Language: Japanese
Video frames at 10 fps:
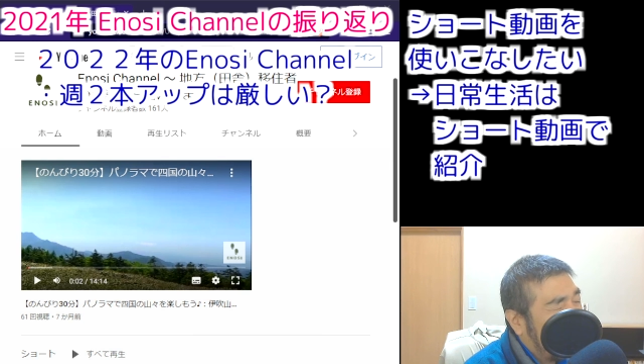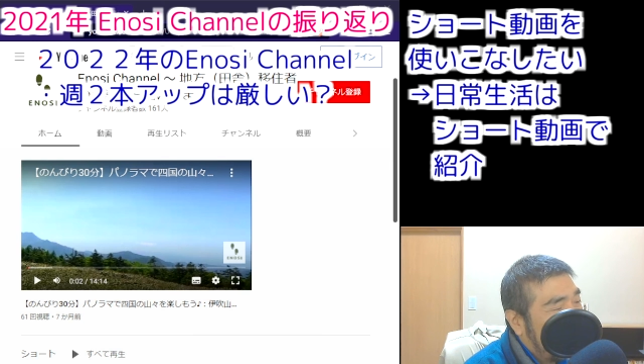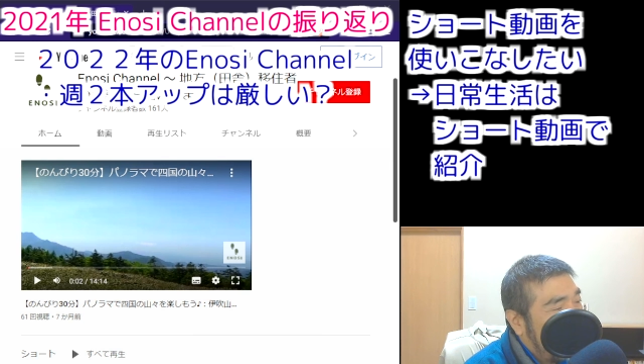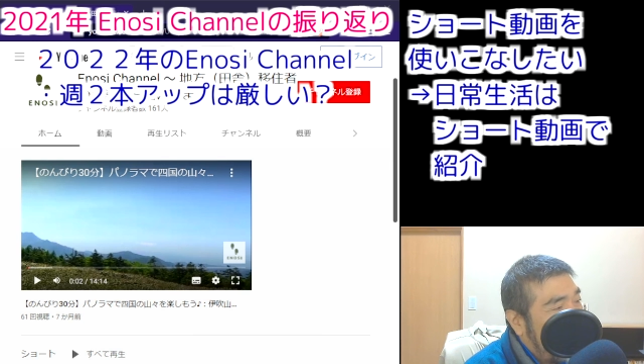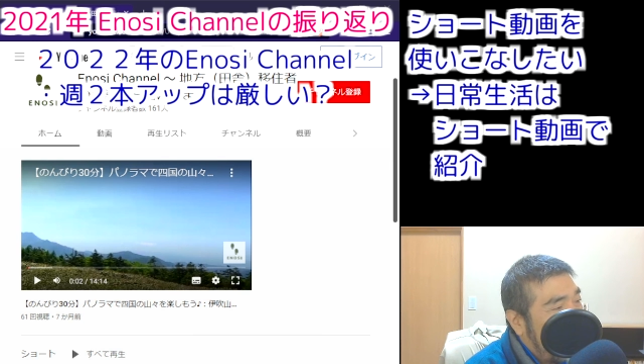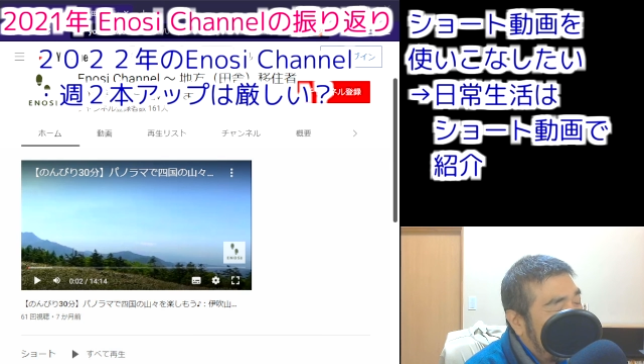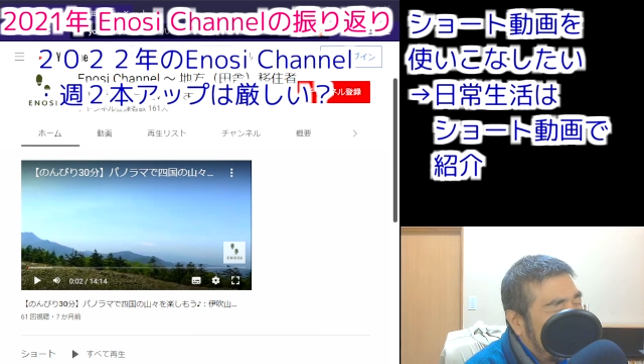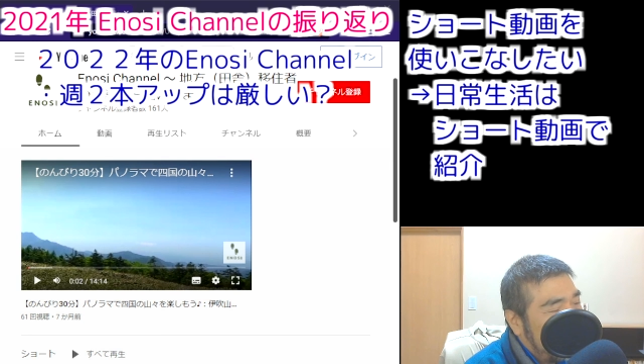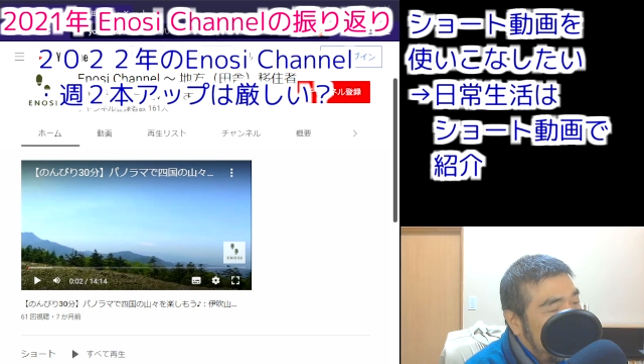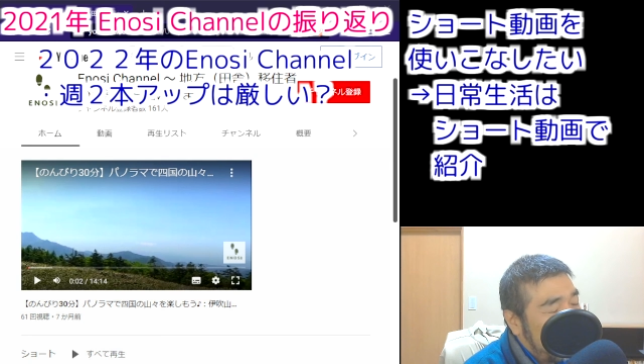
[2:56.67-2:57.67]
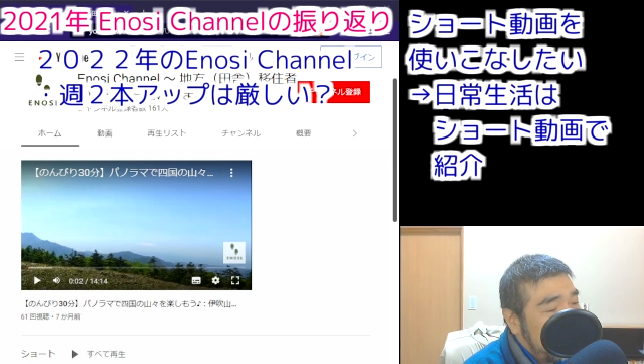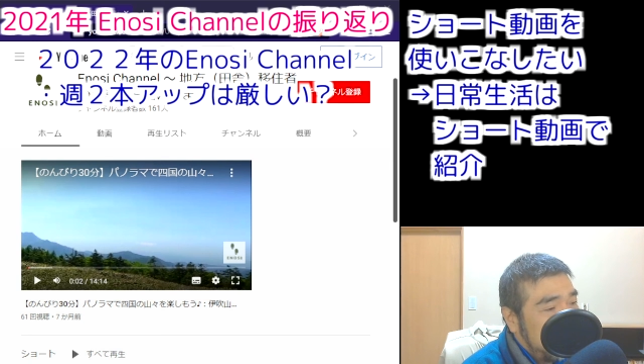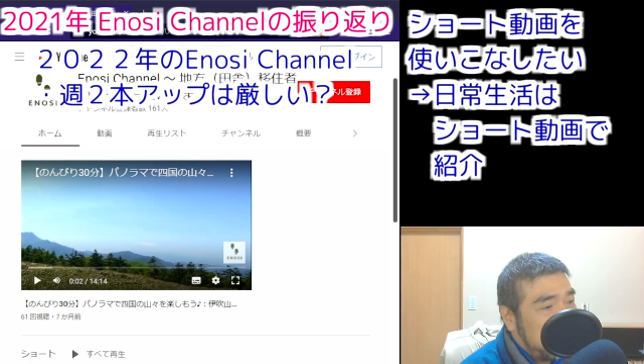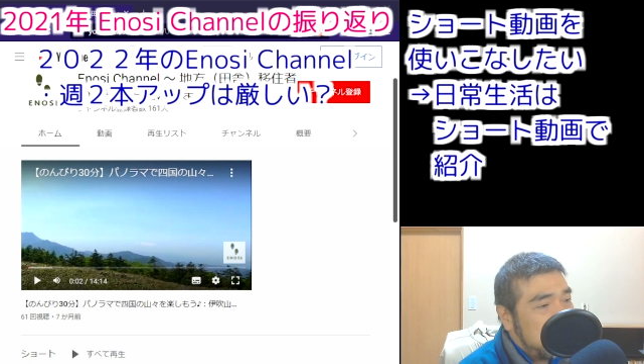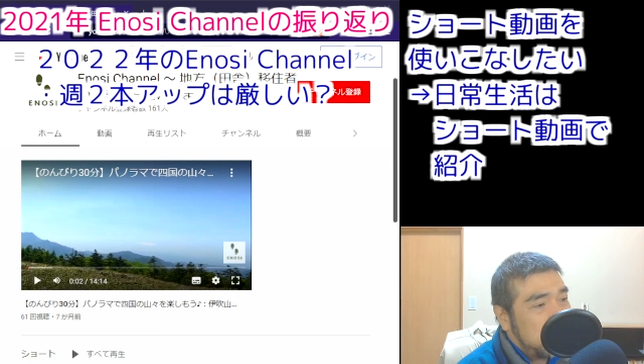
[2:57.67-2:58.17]
でその僕
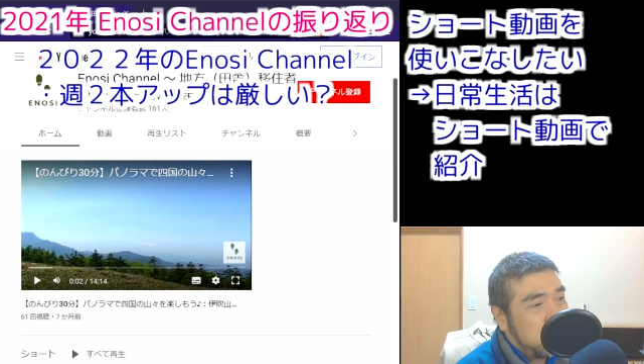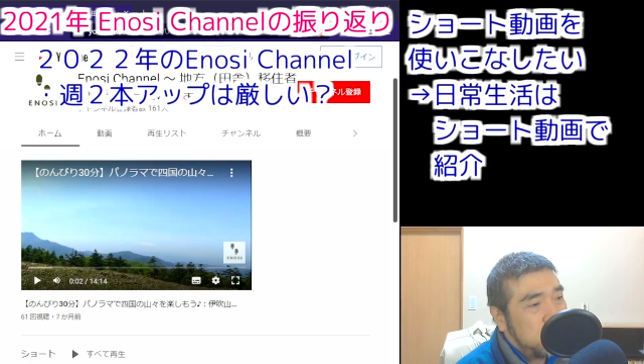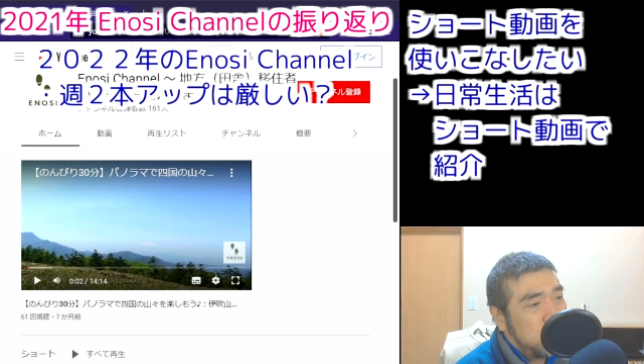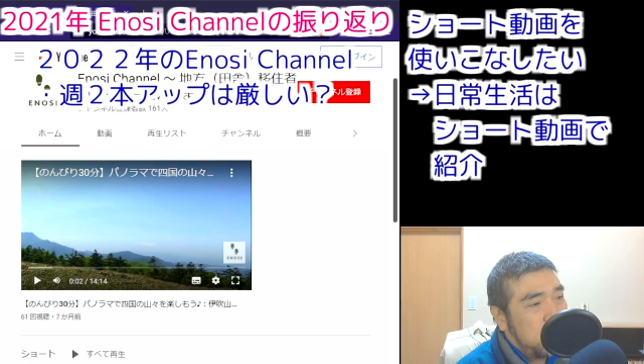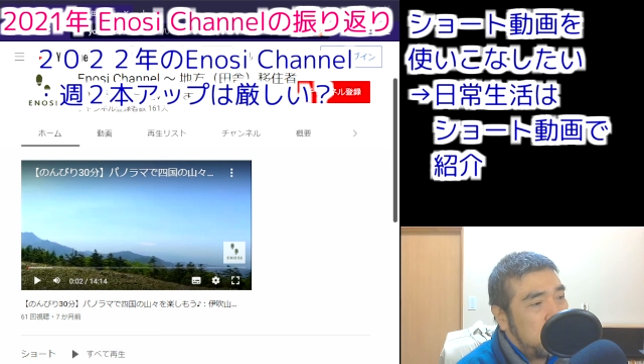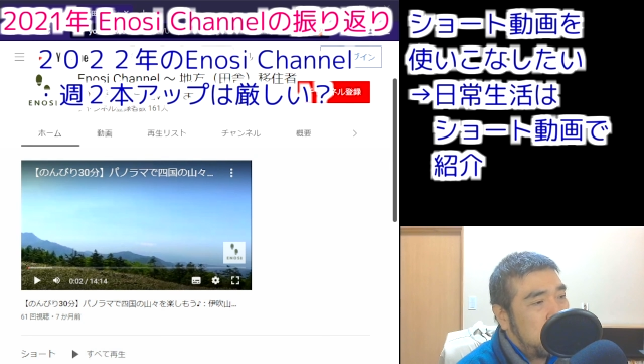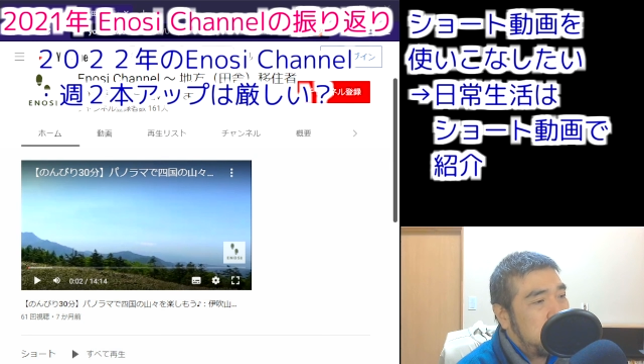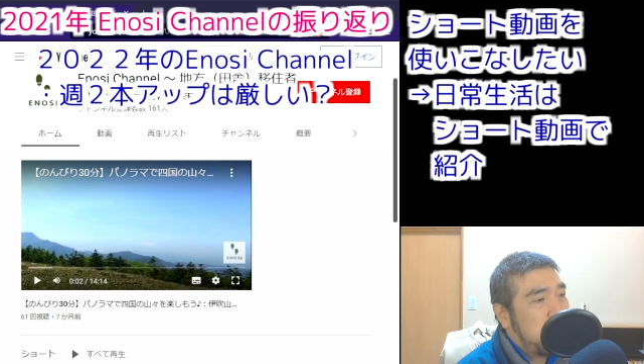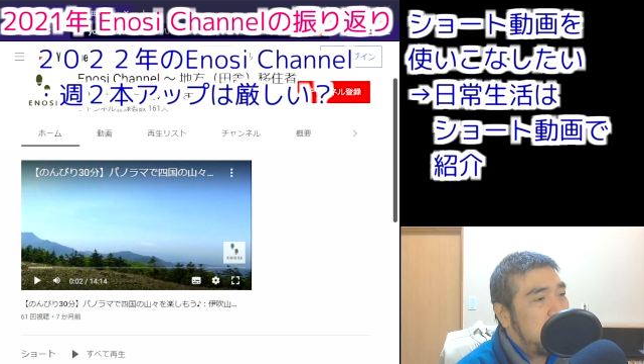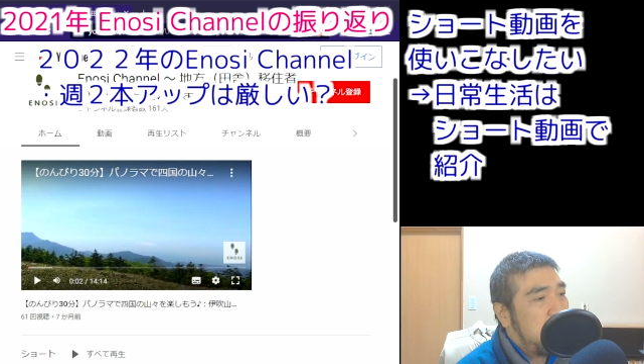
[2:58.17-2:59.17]
のそもそもの方針転